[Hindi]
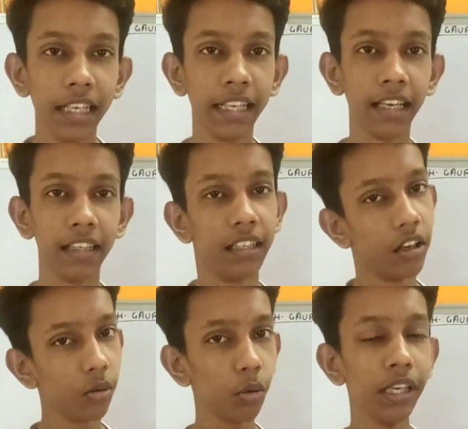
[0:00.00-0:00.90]
ठीक है
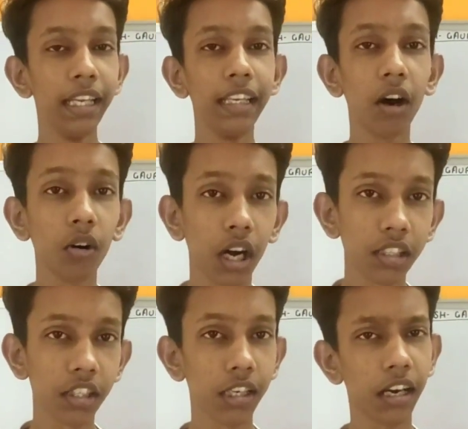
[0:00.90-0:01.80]
कोई नहीं दिया होगा
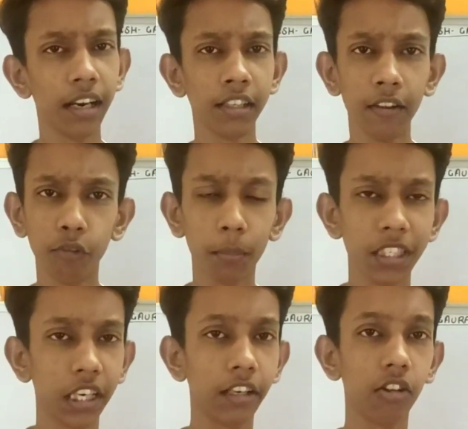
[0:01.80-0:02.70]
आज तक
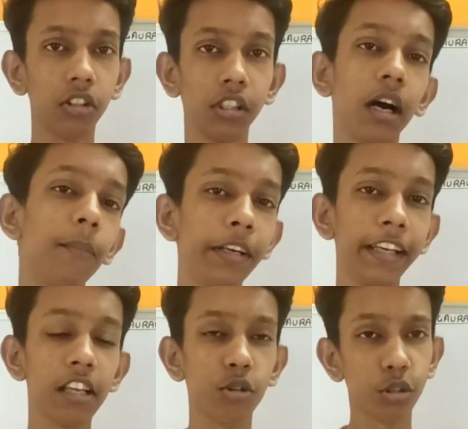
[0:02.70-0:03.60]
इंफॉर्मेशन टेक्नोलॉजी का
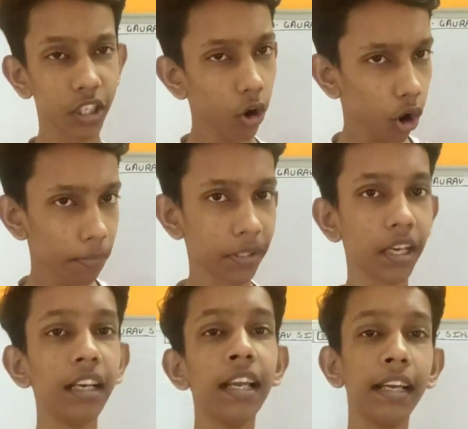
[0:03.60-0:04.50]
ठीक है सोचते हैं
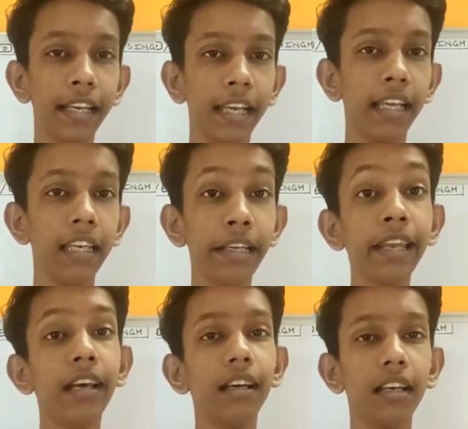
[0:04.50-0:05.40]
ऑप्शनल है ठीक है
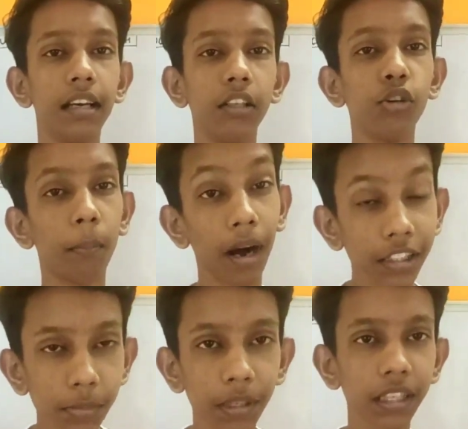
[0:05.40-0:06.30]
लेकिन जो
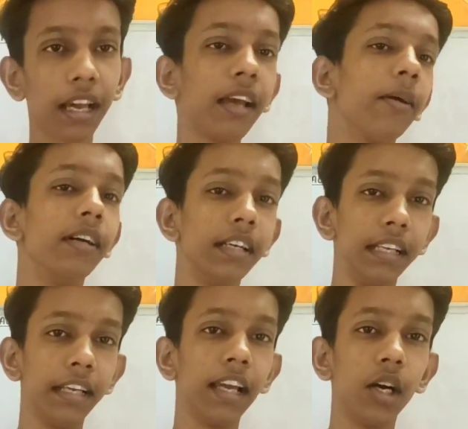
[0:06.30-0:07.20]
मार्क्स बनता है
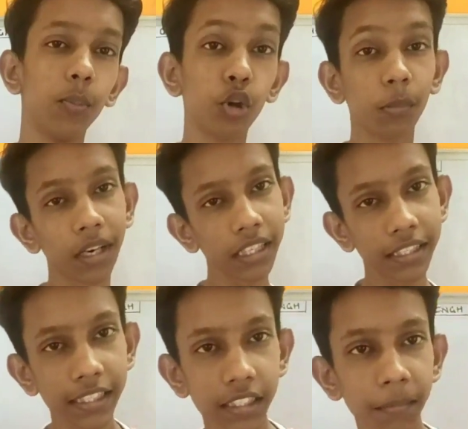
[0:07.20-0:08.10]
ठीक है वो तुम्हारे
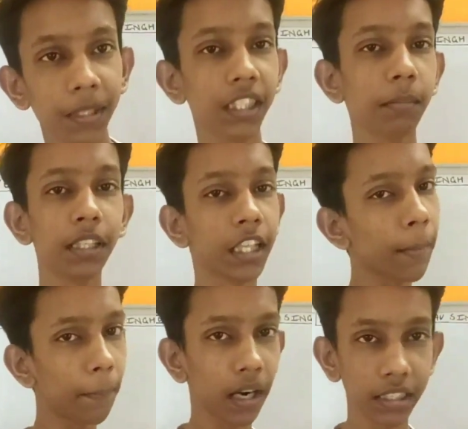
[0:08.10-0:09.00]
छः सब्जेक्ट से बनता
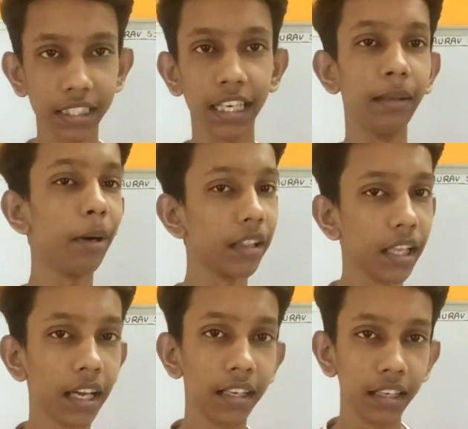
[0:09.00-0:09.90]
है पाँच से नहीं
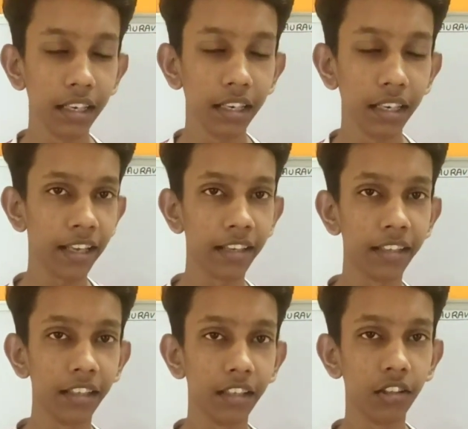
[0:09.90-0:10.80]
बनता है ठीक है
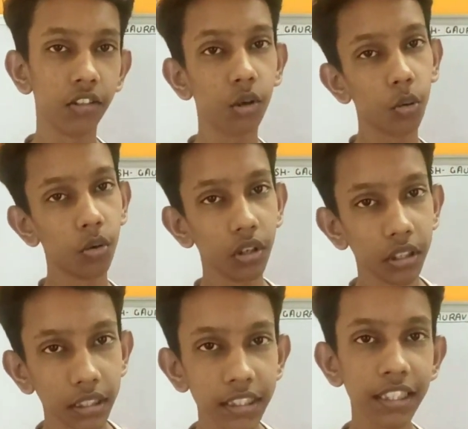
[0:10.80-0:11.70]
तो
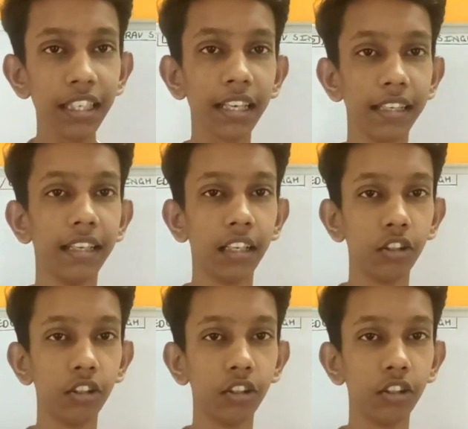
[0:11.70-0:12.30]
इसलिए